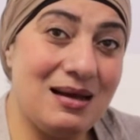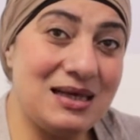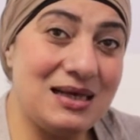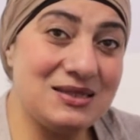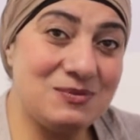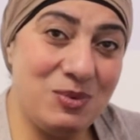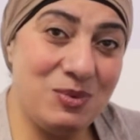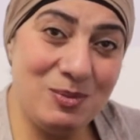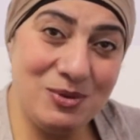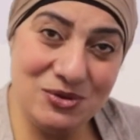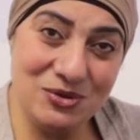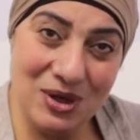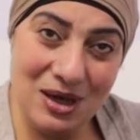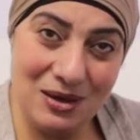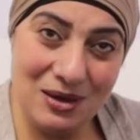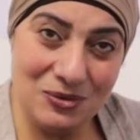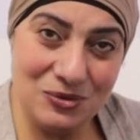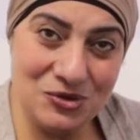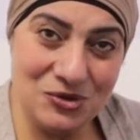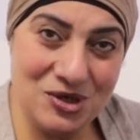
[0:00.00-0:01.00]
اسباب
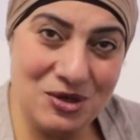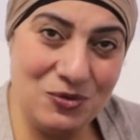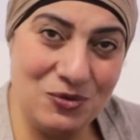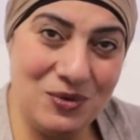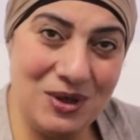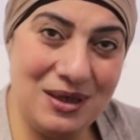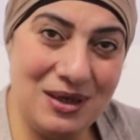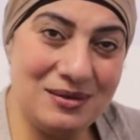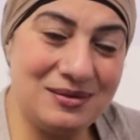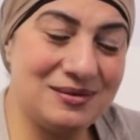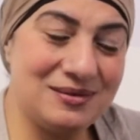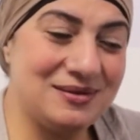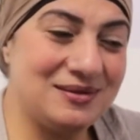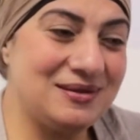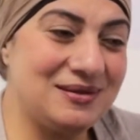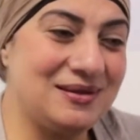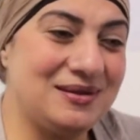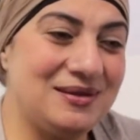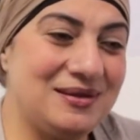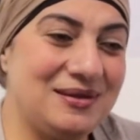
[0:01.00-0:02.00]
التحرش اولا
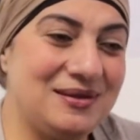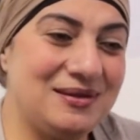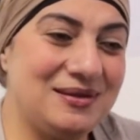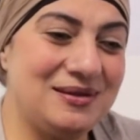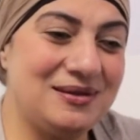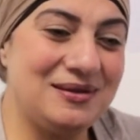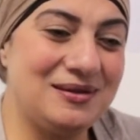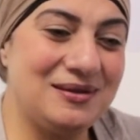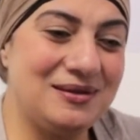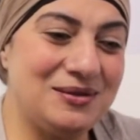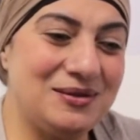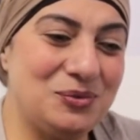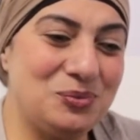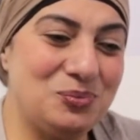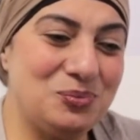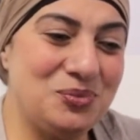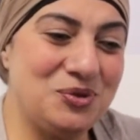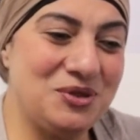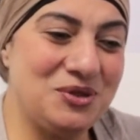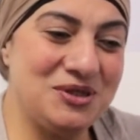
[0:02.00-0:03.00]
آه،
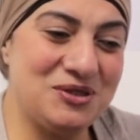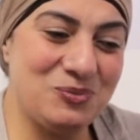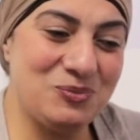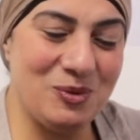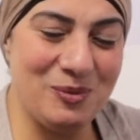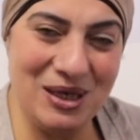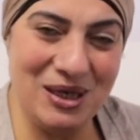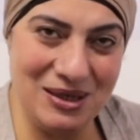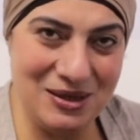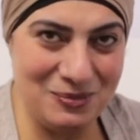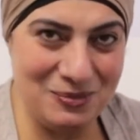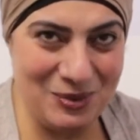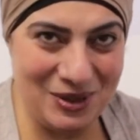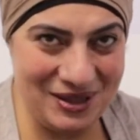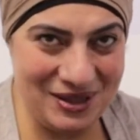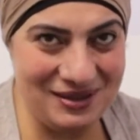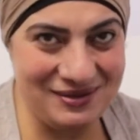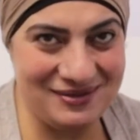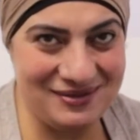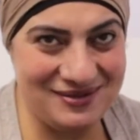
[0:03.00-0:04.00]
بالنسبه بقى
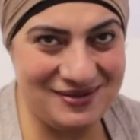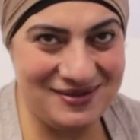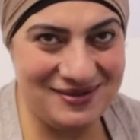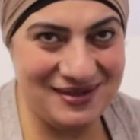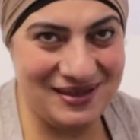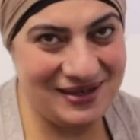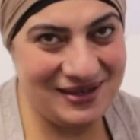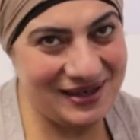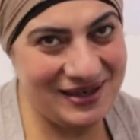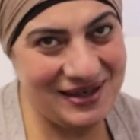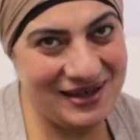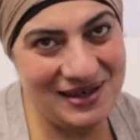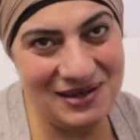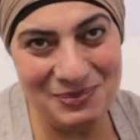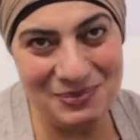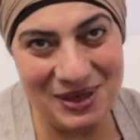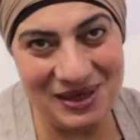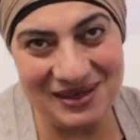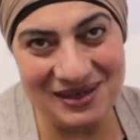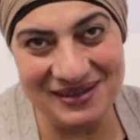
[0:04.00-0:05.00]
للبنات انا
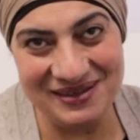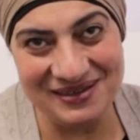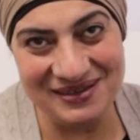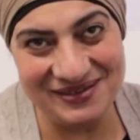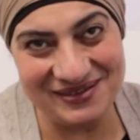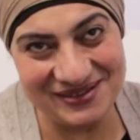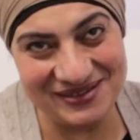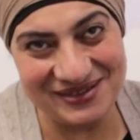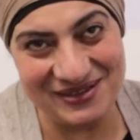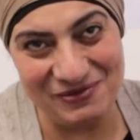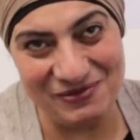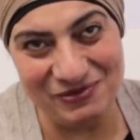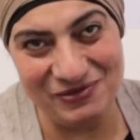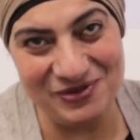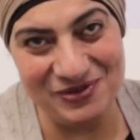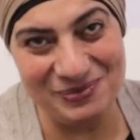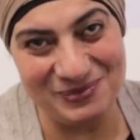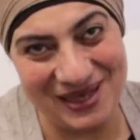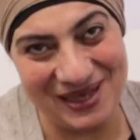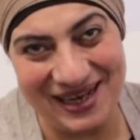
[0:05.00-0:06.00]
هتكلم على
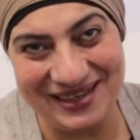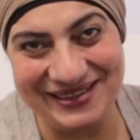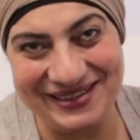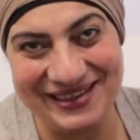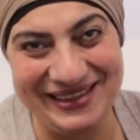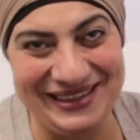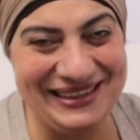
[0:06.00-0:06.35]
الصنف بتاعنا